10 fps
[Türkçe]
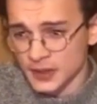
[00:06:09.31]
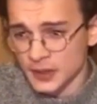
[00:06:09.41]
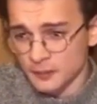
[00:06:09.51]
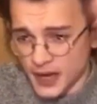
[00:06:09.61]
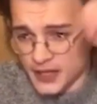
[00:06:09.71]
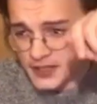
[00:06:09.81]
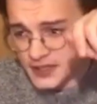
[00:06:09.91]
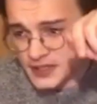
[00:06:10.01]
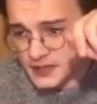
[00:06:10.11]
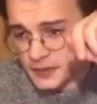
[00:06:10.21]

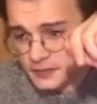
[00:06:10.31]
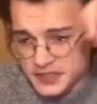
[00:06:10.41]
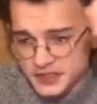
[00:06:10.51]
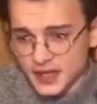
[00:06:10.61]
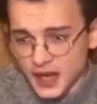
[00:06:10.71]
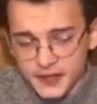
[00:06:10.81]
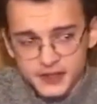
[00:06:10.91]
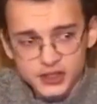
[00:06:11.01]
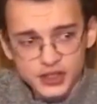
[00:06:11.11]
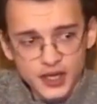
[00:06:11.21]
Marksizmi biz
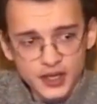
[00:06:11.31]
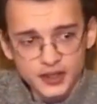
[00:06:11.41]
ayrıca